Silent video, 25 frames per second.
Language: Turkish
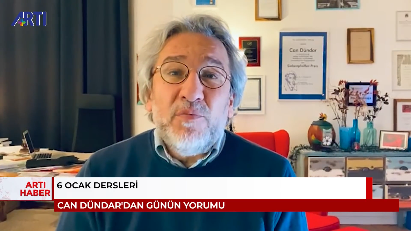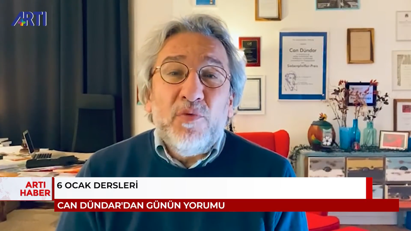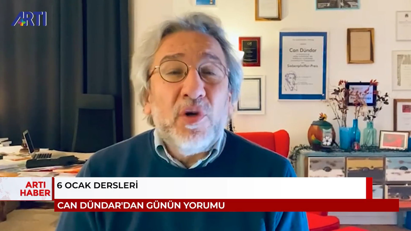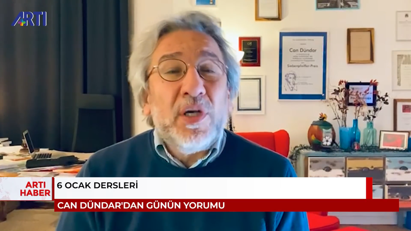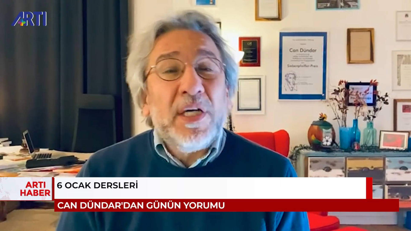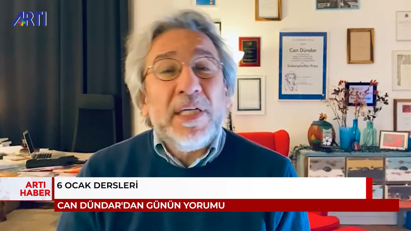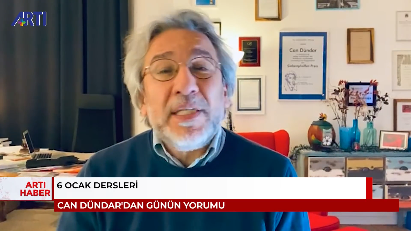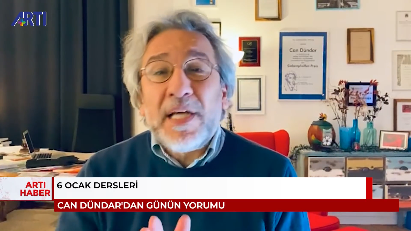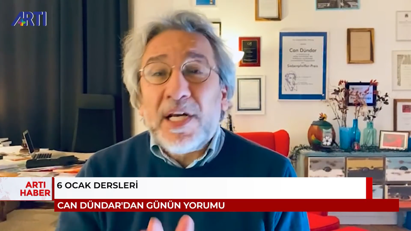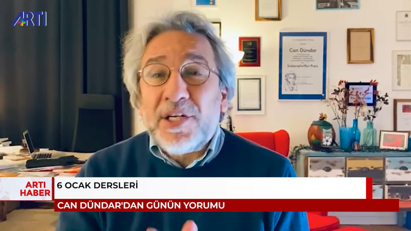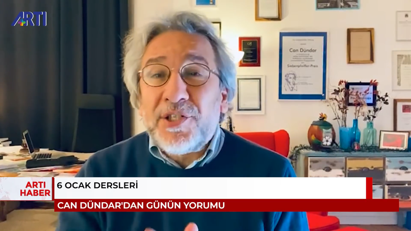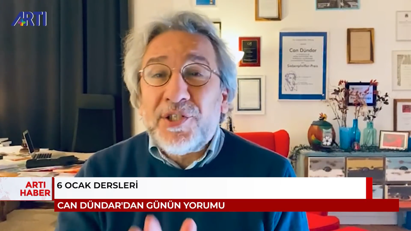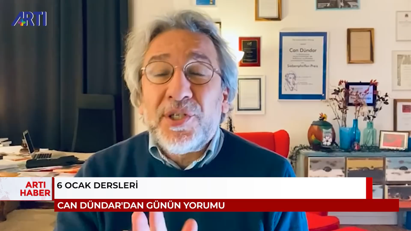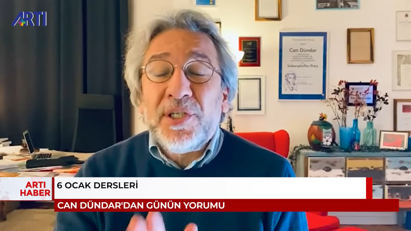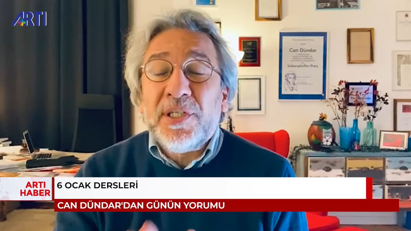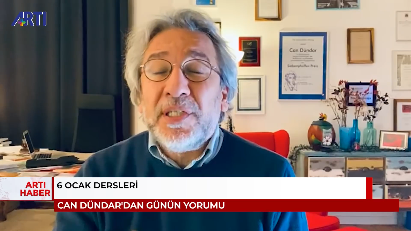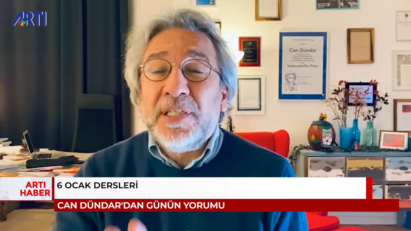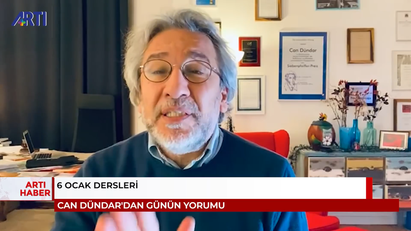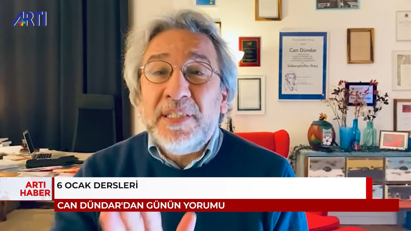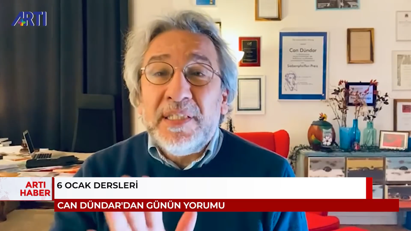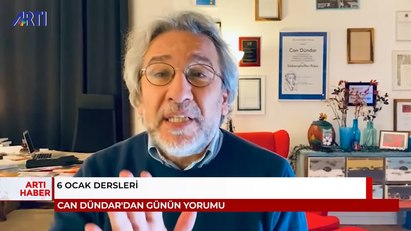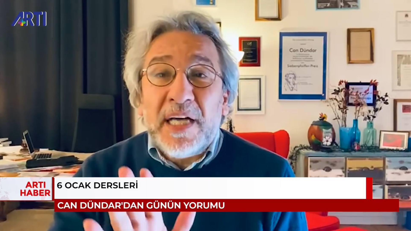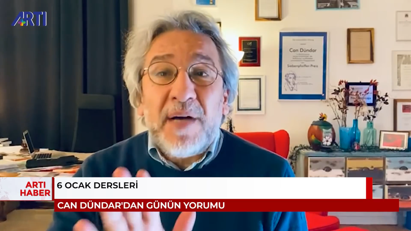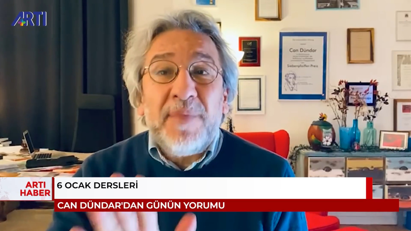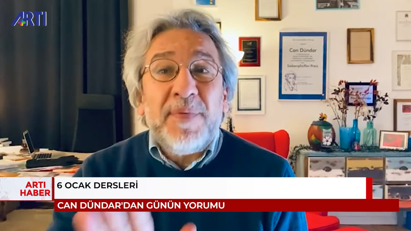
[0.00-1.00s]
kadar
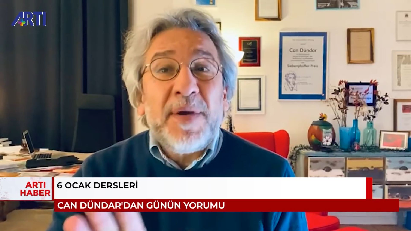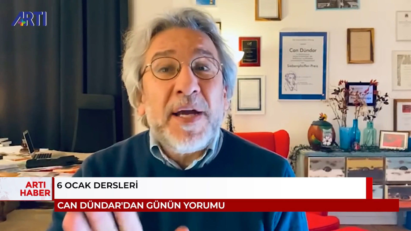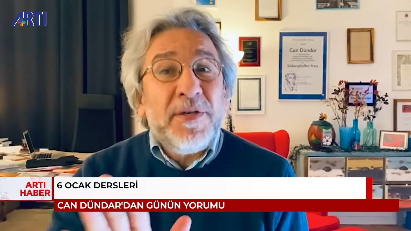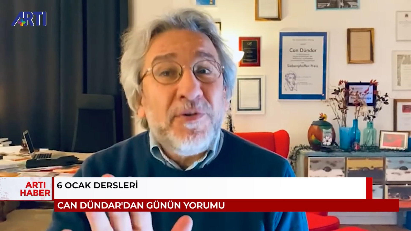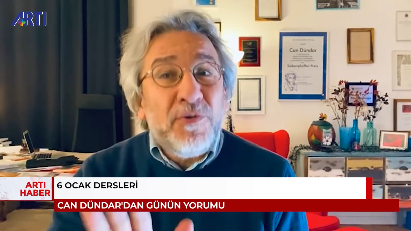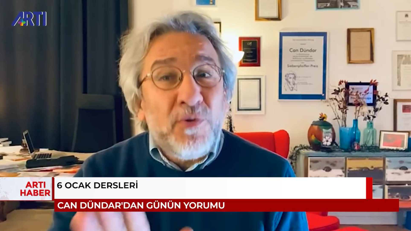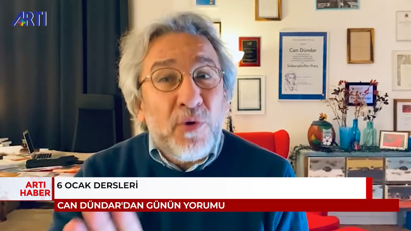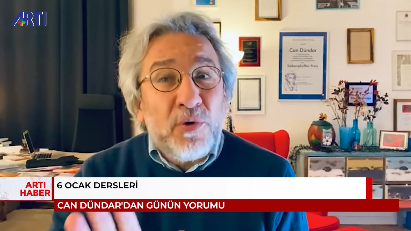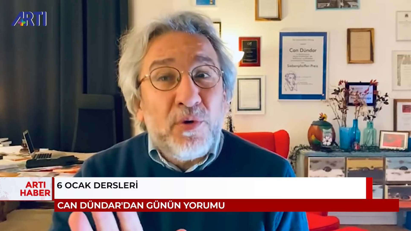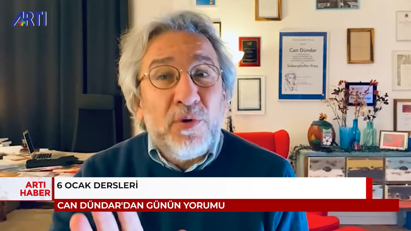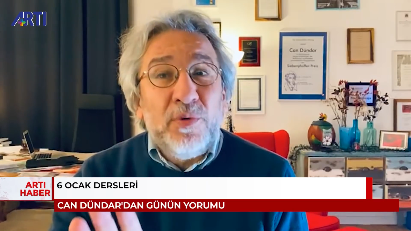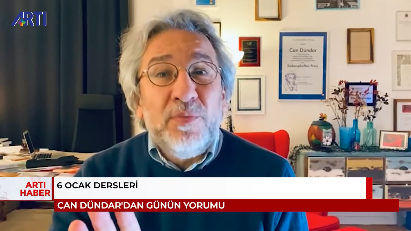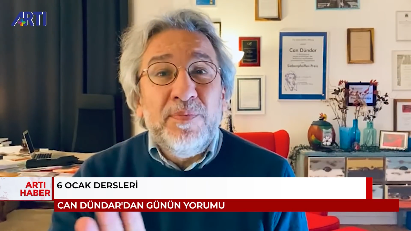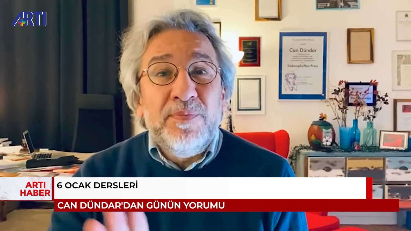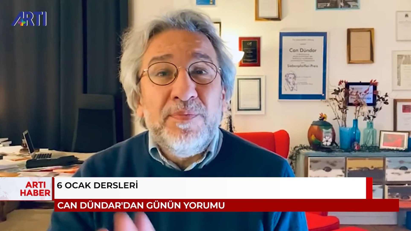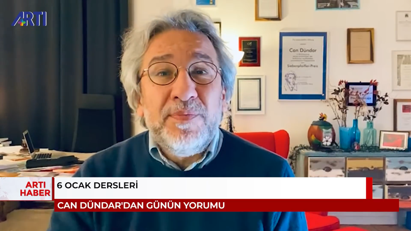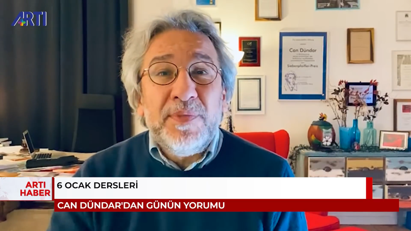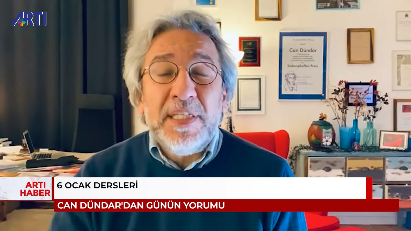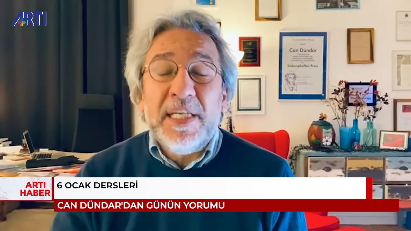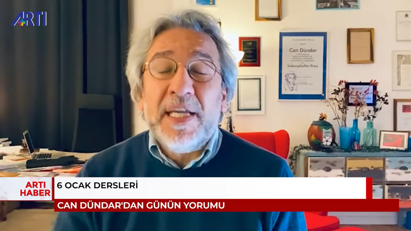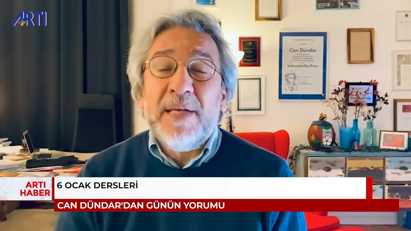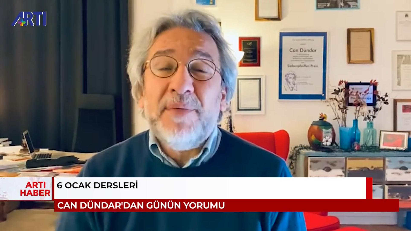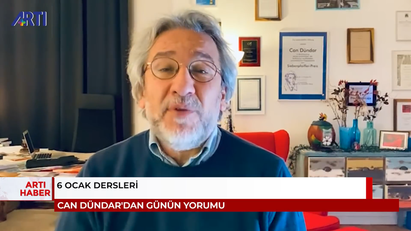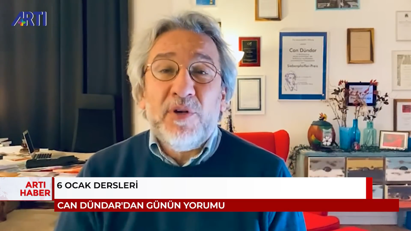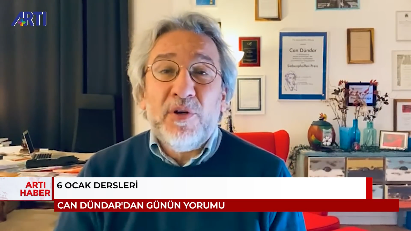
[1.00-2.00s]
çılgınlığa ben yokum
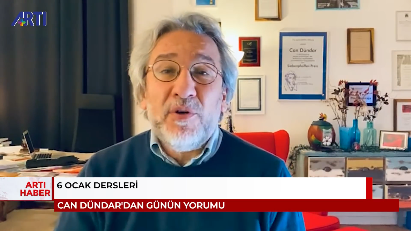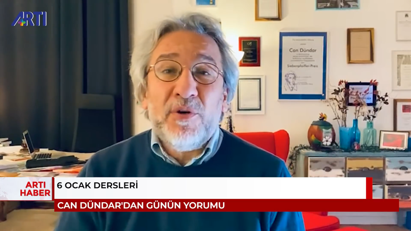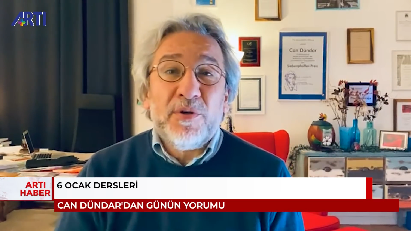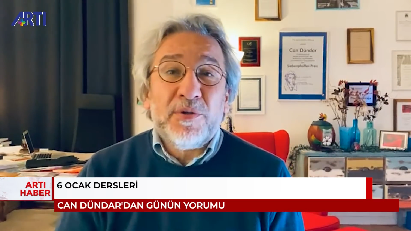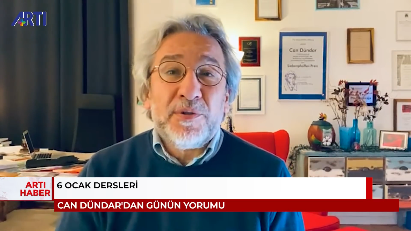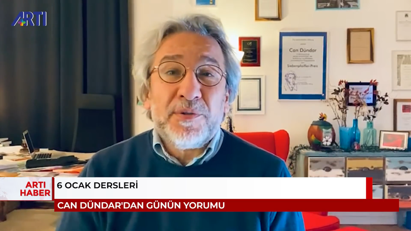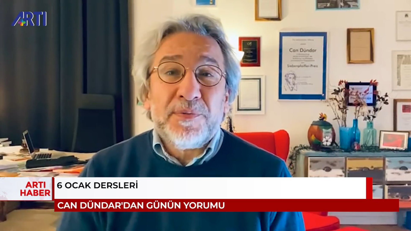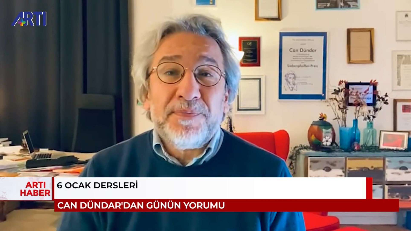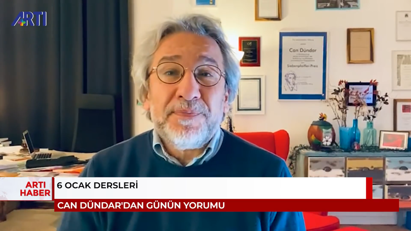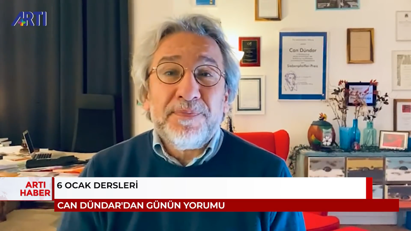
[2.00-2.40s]
diyebiliyor.